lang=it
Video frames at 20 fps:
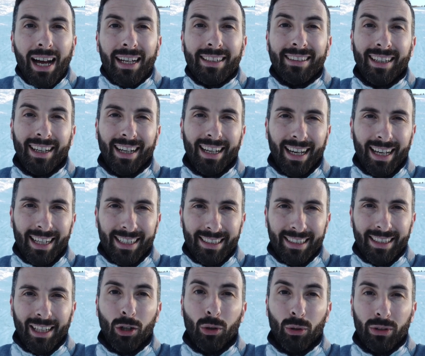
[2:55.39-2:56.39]
a
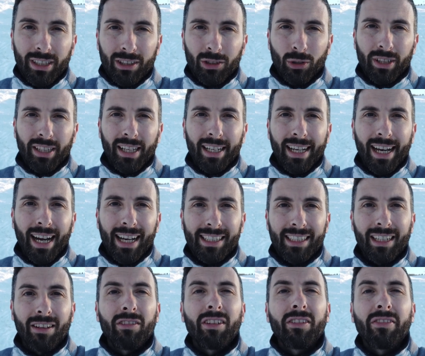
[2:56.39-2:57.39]
staccarsi dal contatore del
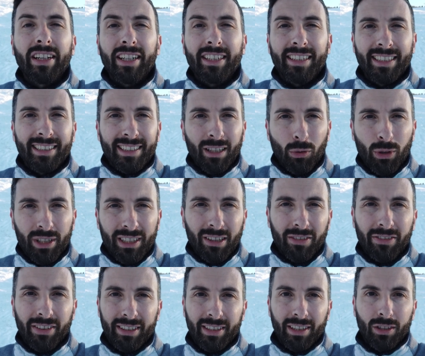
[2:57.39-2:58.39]
gas e vivere senza
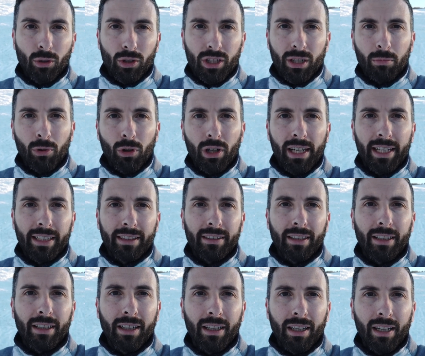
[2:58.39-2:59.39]
queste fastidiose
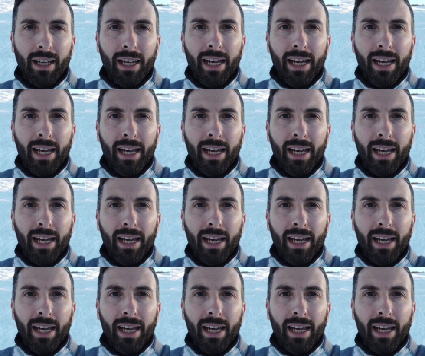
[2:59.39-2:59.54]
bollette